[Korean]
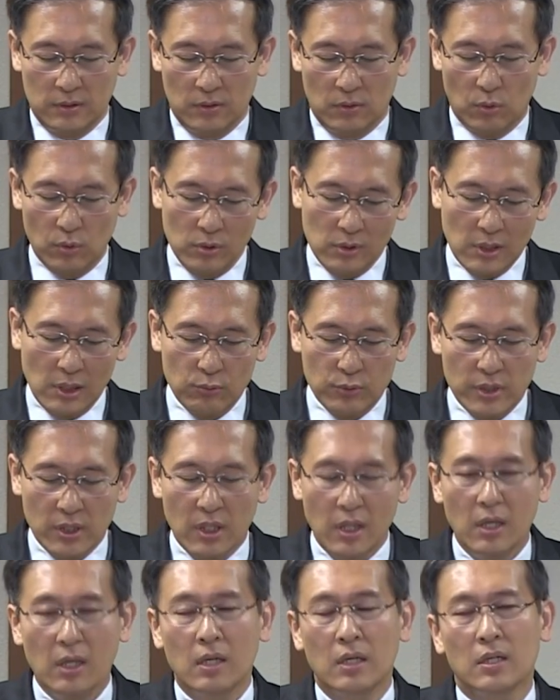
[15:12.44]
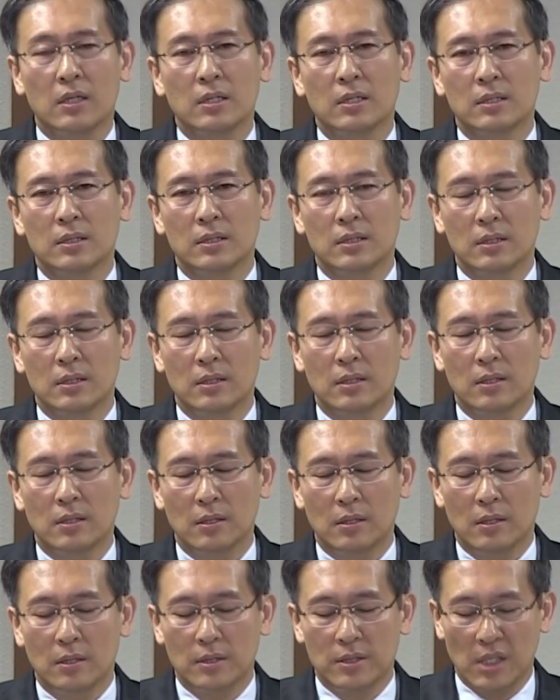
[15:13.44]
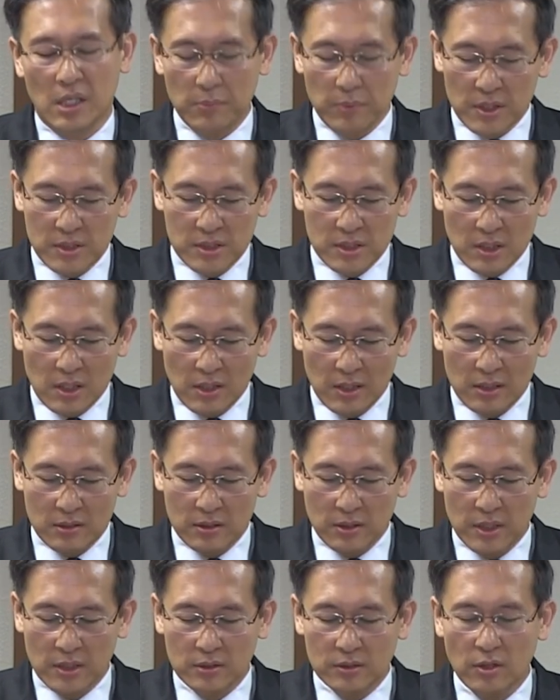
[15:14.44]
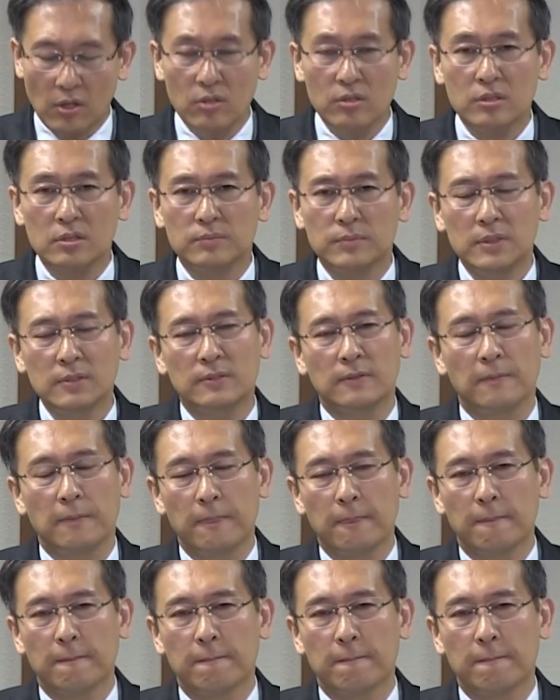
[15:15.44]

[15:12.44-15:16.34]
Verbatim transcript: 오늘날 우리가 예배 시간에 드리는 헌금은